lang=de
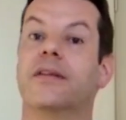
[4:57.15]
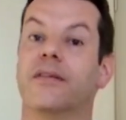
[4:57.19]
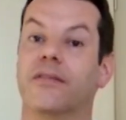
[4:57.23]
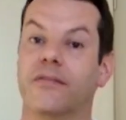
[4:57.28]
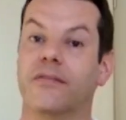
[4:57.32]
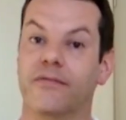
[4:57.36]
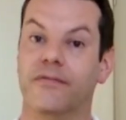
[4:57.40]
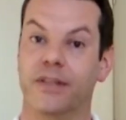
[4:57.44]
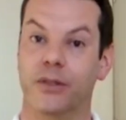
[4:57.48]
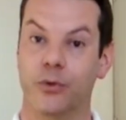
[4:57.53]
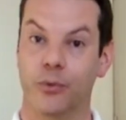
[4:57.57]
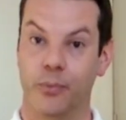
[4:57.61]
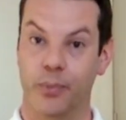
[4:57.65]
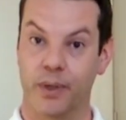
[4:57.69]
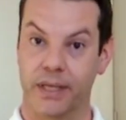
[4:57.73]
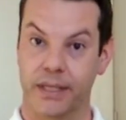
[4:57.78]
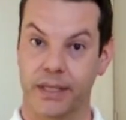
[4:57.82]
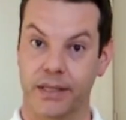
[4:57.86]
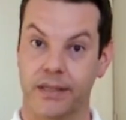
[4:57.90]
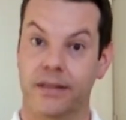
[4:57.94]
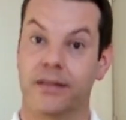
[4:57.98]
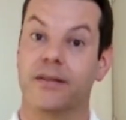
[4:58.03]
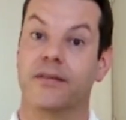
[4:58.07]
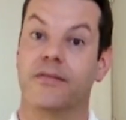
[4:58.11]
wie du
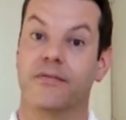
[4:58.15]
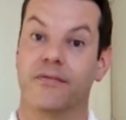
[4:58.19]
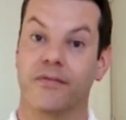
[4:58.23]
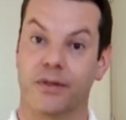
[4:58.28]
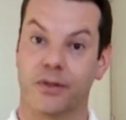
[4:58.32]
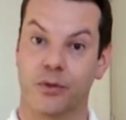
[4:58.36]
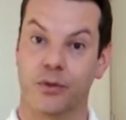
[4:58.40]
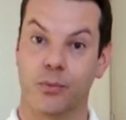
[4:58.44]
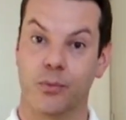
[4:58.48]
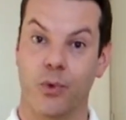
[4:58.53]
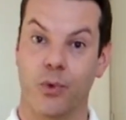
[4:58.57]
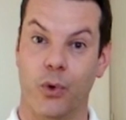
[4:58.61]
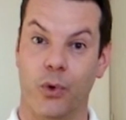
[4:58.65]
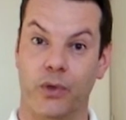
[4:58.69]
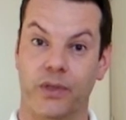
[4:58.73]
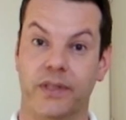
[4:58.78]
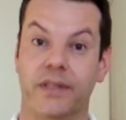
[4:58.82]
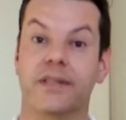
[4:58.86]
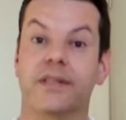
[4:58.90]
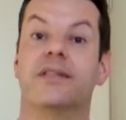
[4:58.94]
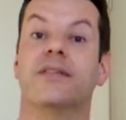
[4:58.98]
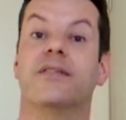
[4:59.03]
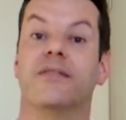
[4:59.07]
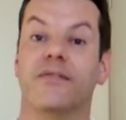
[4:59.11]
bist, was du
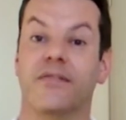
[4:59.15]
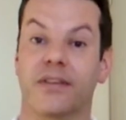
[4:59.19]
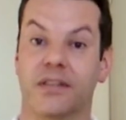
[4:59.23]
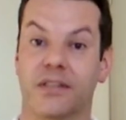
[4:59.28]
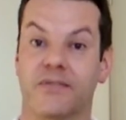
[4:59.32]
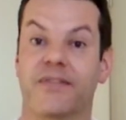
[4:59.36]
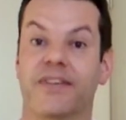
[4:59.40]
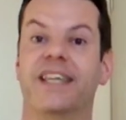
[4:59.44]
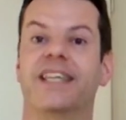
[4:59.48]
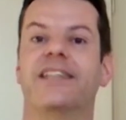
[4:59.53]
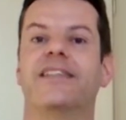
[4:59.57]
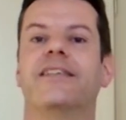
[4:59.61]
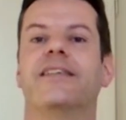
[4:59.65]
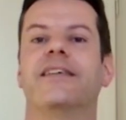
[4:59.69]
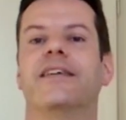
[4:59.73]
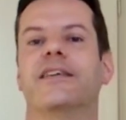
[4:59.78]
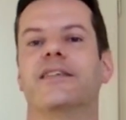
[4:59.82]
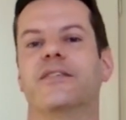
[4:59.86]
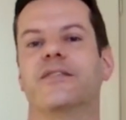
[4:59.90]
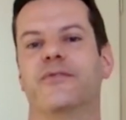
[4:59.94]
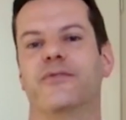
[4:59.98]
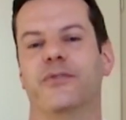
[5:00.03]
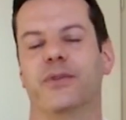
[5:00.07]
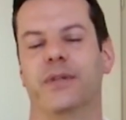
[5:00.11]
möchtest, was wichtig
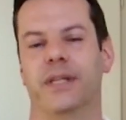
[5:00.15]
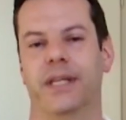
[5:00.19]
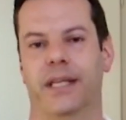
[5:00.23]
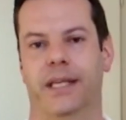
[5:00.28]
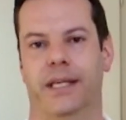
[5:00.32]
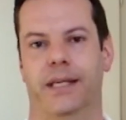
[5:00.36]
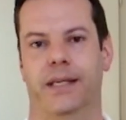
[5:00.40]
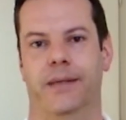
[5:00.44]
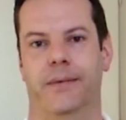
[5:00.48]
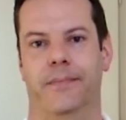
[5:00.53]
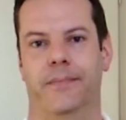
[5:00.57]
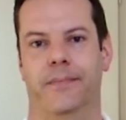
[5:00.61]
ist für dich.